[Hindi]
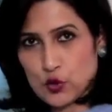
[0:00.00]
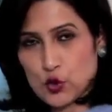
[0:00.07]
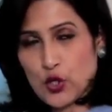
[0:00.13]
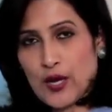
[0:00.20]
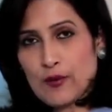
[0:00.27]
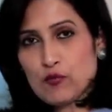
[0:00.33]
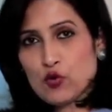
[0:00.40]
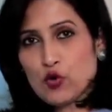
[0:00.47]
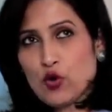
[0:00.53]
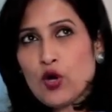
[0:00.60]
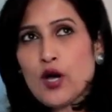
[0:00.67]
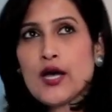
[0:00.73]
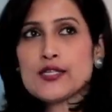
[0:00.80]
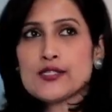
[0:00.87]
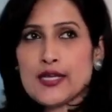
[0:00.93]
जो आपको
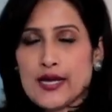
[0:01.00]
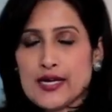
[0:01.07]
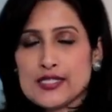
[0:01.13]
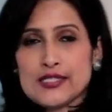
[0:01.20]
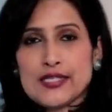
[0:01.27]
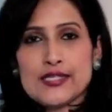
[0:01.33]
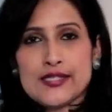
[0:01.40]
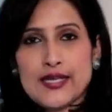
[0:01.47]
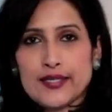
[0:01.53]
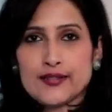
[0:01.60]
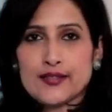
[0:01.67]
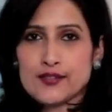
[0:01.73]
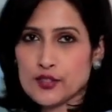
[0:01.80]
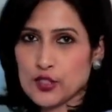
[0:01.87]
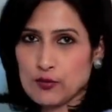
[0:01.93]
हज़ार से
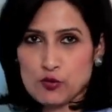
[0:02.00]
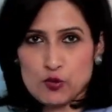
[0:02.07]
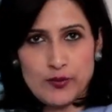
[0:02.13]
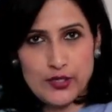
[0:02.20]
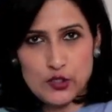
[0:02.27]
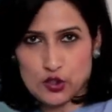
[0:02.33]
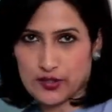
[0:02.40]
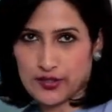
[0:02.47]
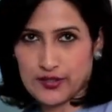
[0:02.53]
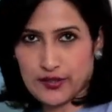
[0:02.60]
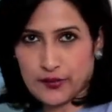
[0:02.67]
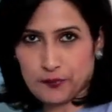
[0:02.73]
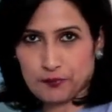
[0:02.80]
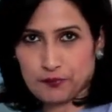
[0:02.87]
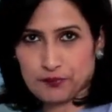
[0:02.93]
ज़्यादा स्कीम्स बेच रही हैं